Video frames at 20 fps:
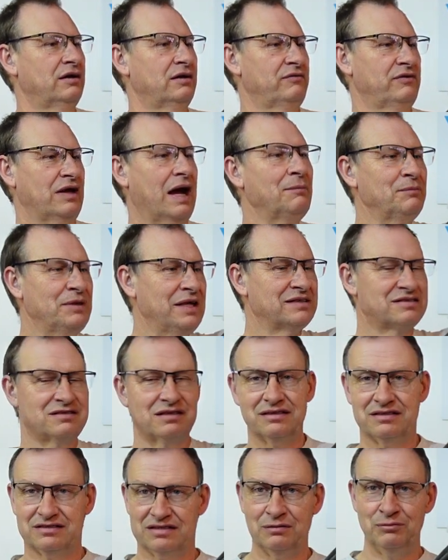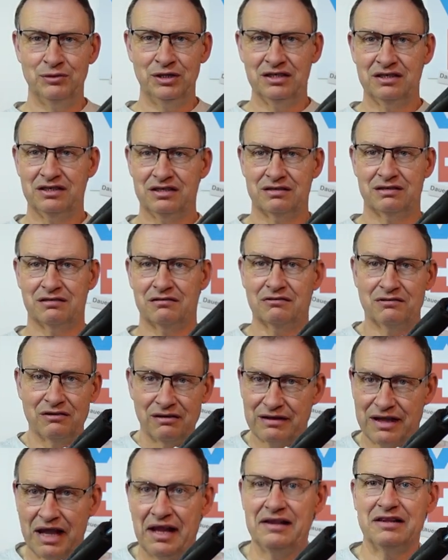Wir haben jetzt ein halt ziemlich
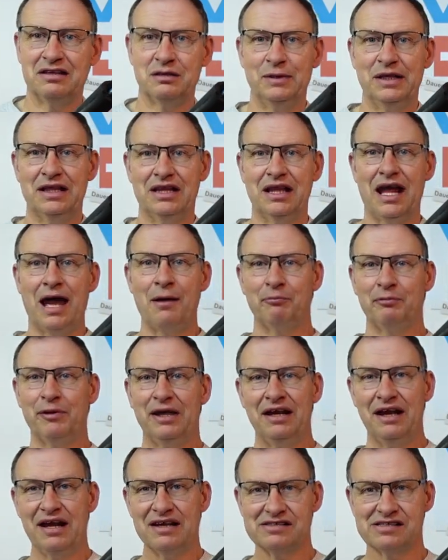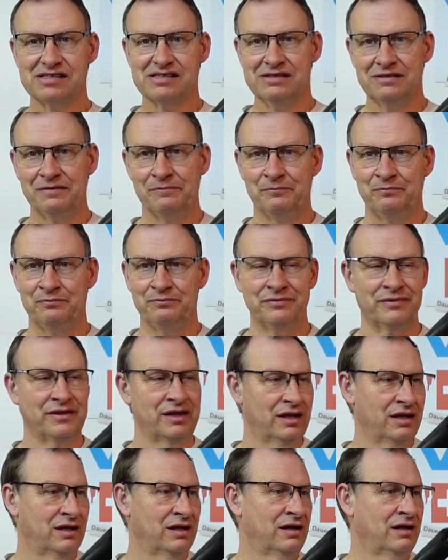Kältemittel abgelassen.
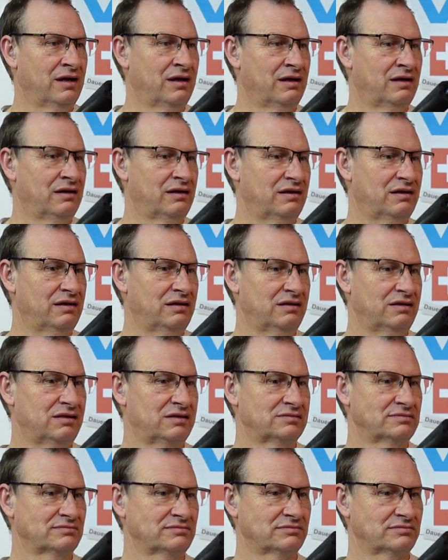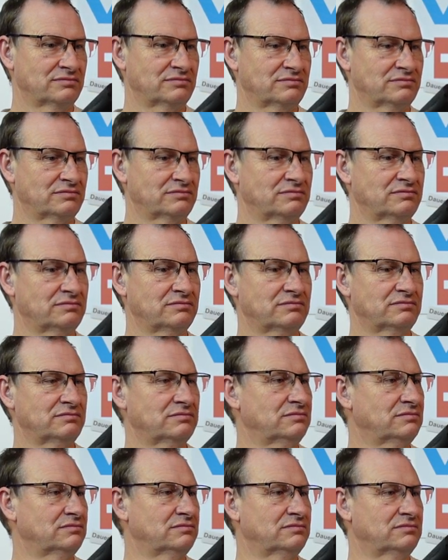Ähm,
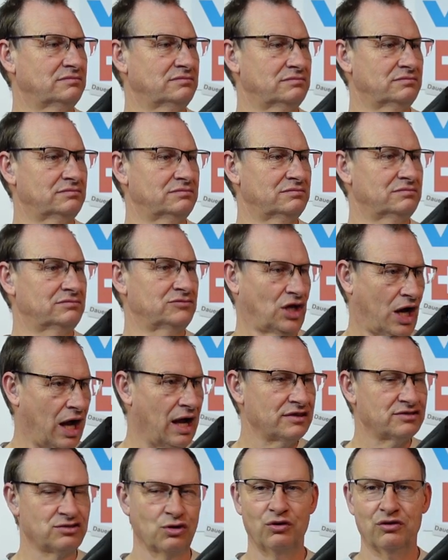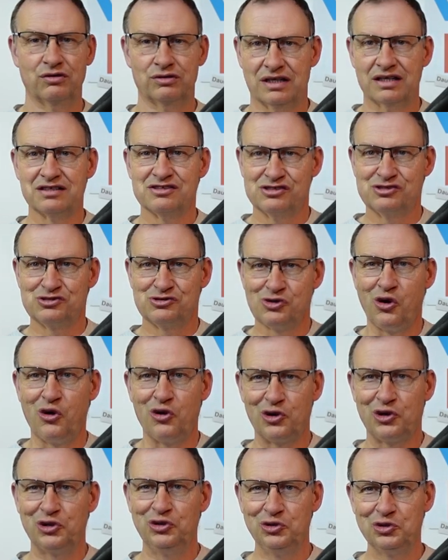ja, so, dass
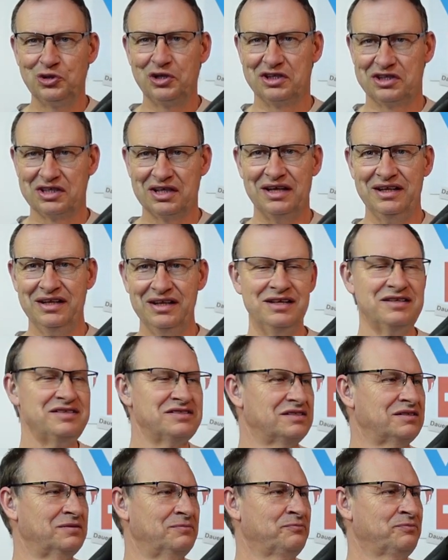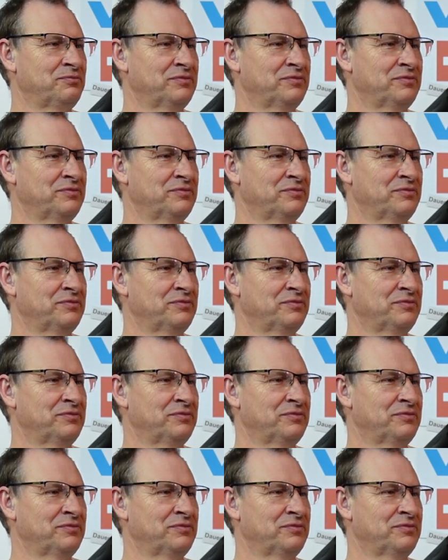noch genügend drin ist.